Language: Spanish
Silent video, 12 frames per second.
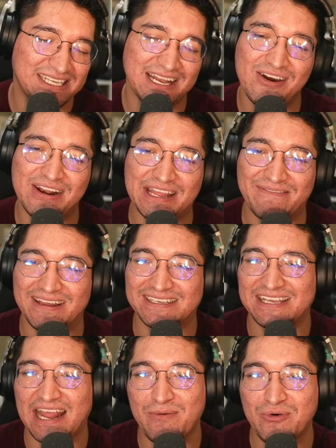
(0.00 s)
sería horrible,
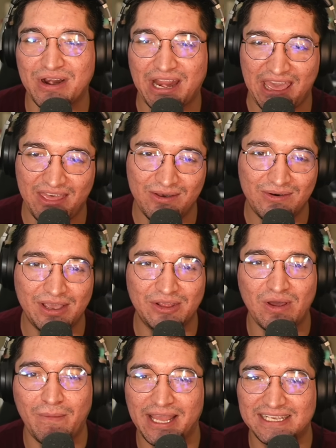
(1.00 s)
sería aburrido
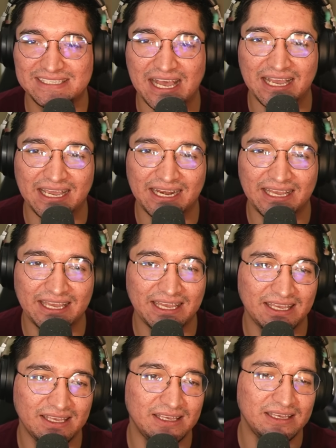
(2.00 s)
y no habría
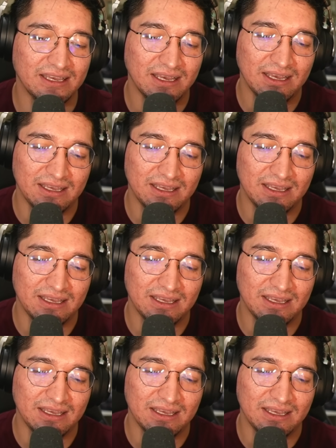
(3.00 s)
sangre y,